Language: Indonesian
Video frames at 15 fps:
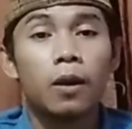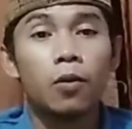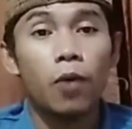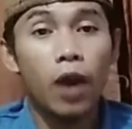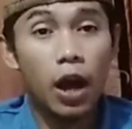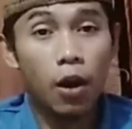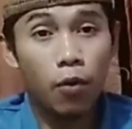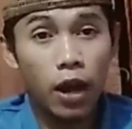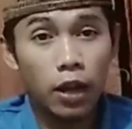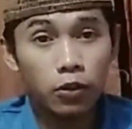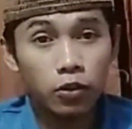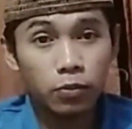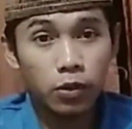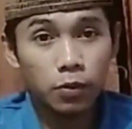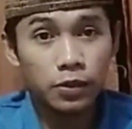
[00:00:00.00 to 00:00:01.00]
wa
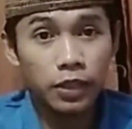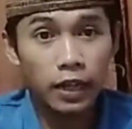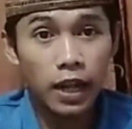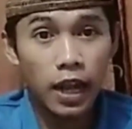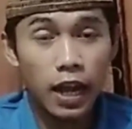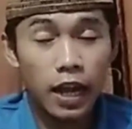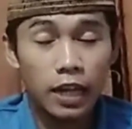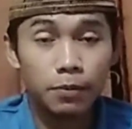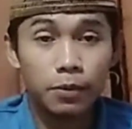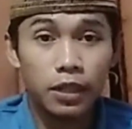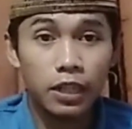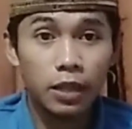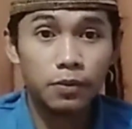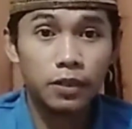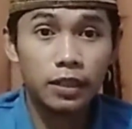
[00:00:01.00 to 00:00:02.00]
awalu mubtada an
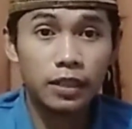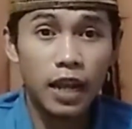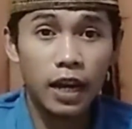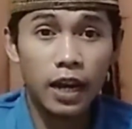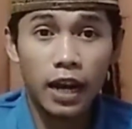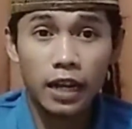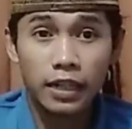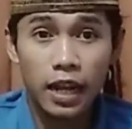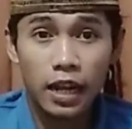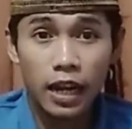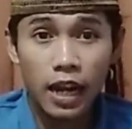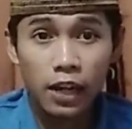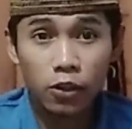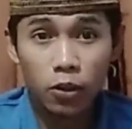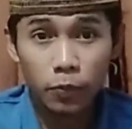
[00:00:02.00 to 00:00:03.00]
bil ibtida karena
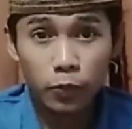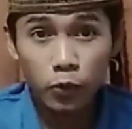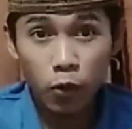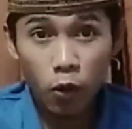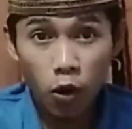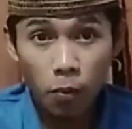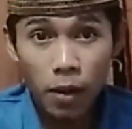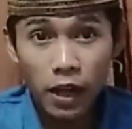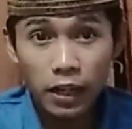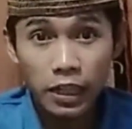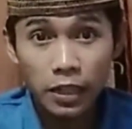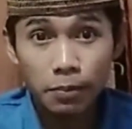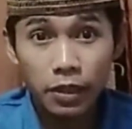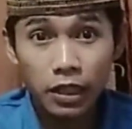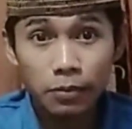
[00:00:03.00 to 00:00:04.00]
karob
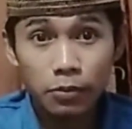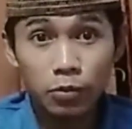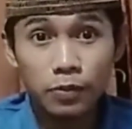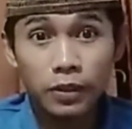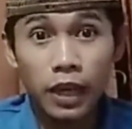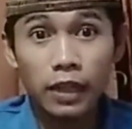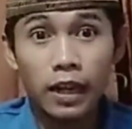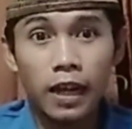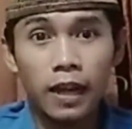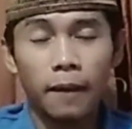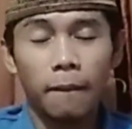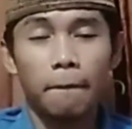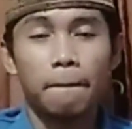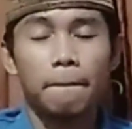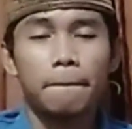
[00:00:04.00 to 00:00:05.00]
khobarin bil
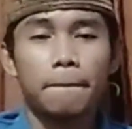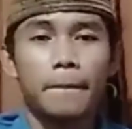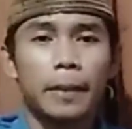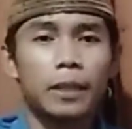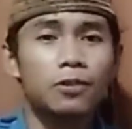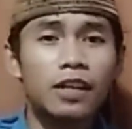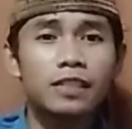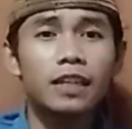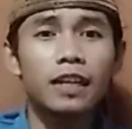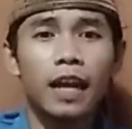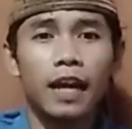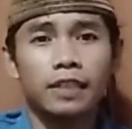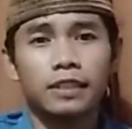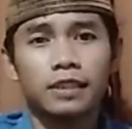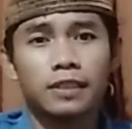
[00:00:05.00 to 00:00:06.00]
mubtada. Itu kan
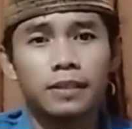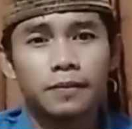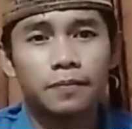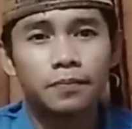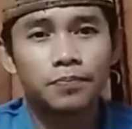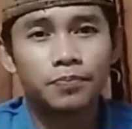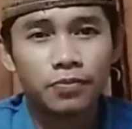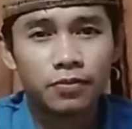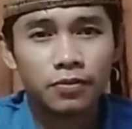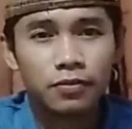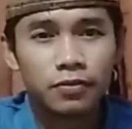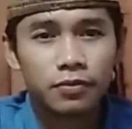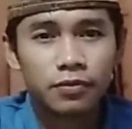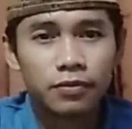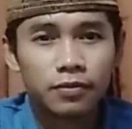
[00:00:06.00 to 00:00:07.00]
jelas.
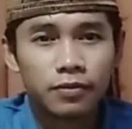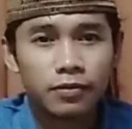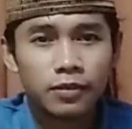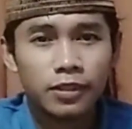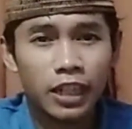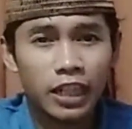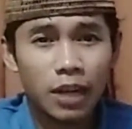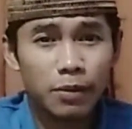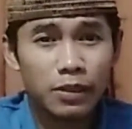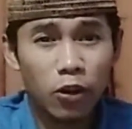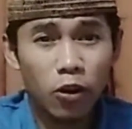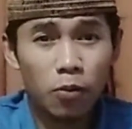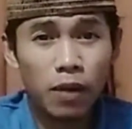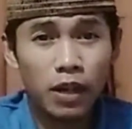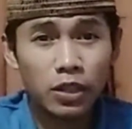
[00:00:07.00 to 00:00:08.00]
Yang namanya
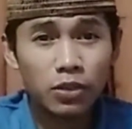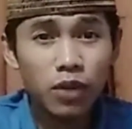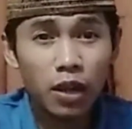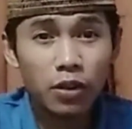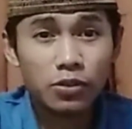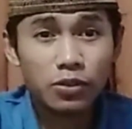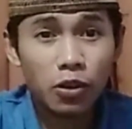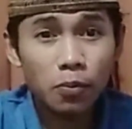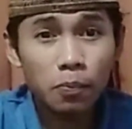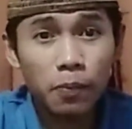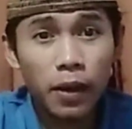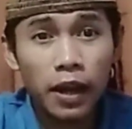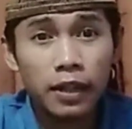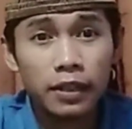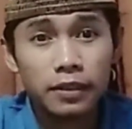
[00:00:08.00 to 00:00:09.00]
khobar itu harus
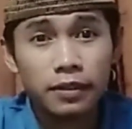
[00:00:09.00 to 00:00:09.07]
ropa.